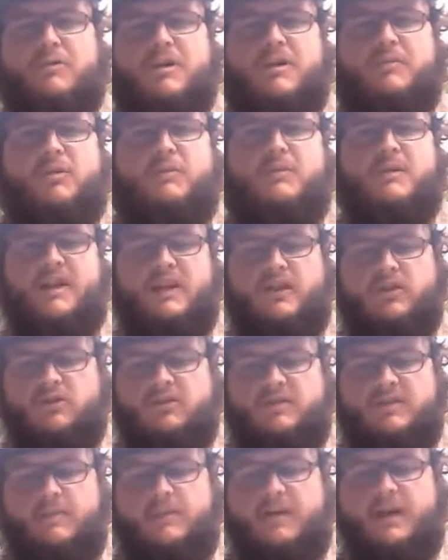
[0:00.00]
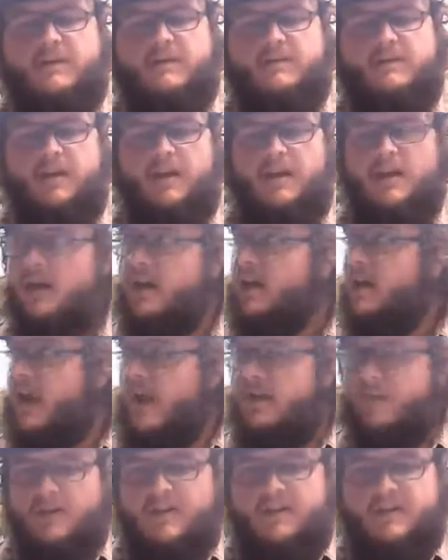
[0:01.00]
l'hebdomadaire Côté Brest
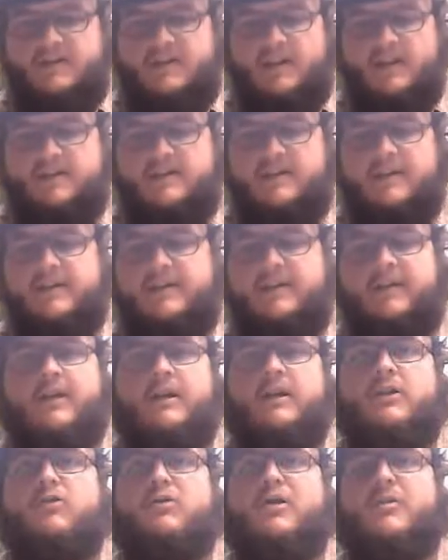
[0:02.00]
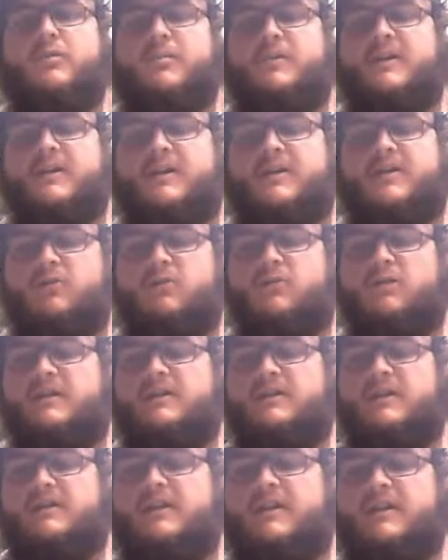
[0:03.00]
un modeste article dont la publication allait
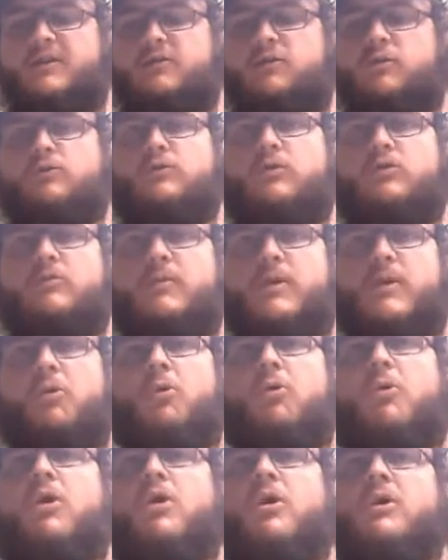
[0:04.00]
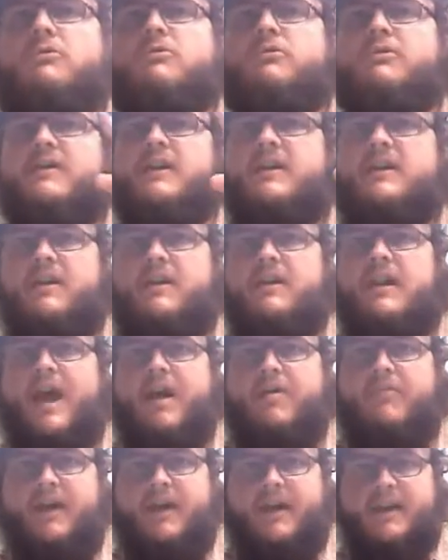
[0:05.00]
être étalée sur deux numéros consacrés
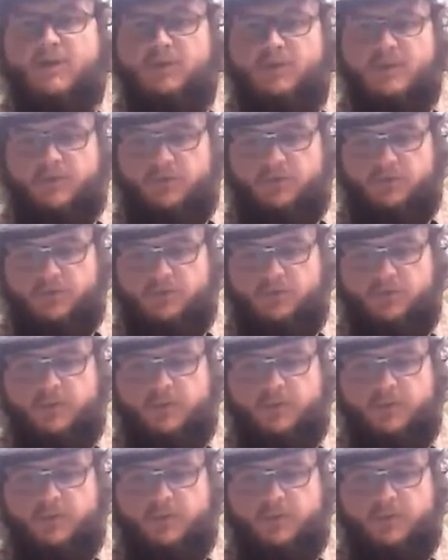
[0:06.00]
à Marie Le Néru.